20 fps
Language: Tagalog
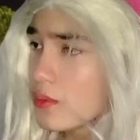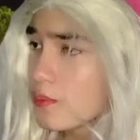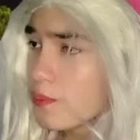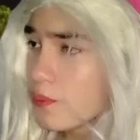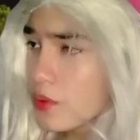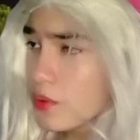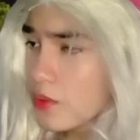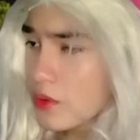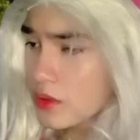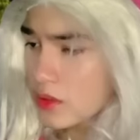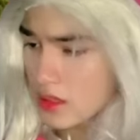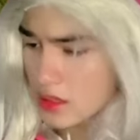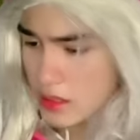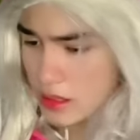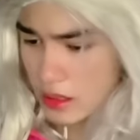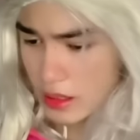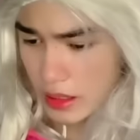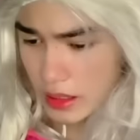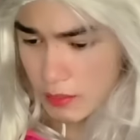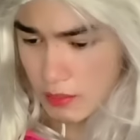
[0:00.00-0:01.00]
Pumunta siya
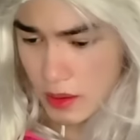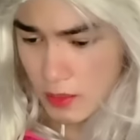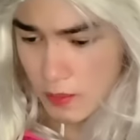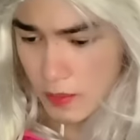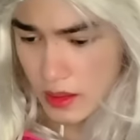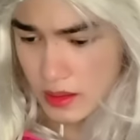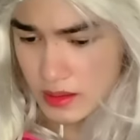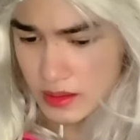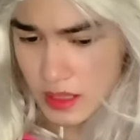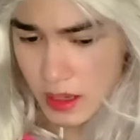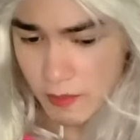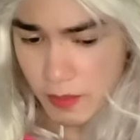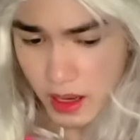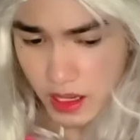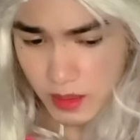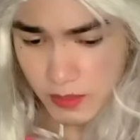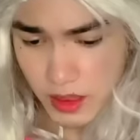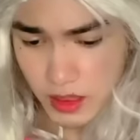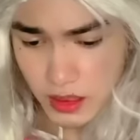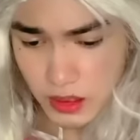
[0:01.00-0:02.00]
ng ibang bansa para
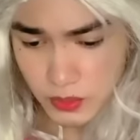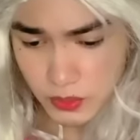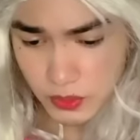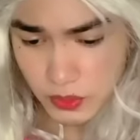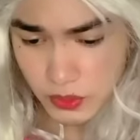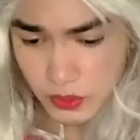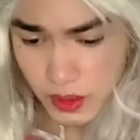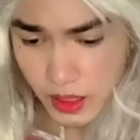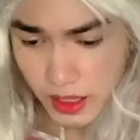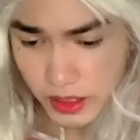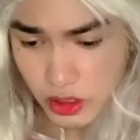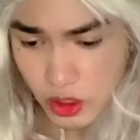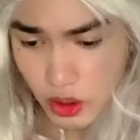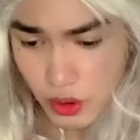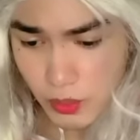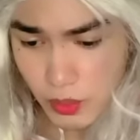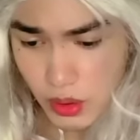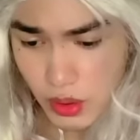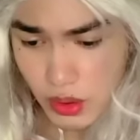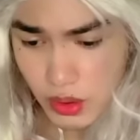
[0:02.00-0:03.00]
magluto ng
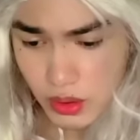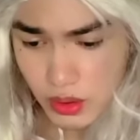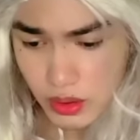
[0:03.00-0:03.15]
adobo.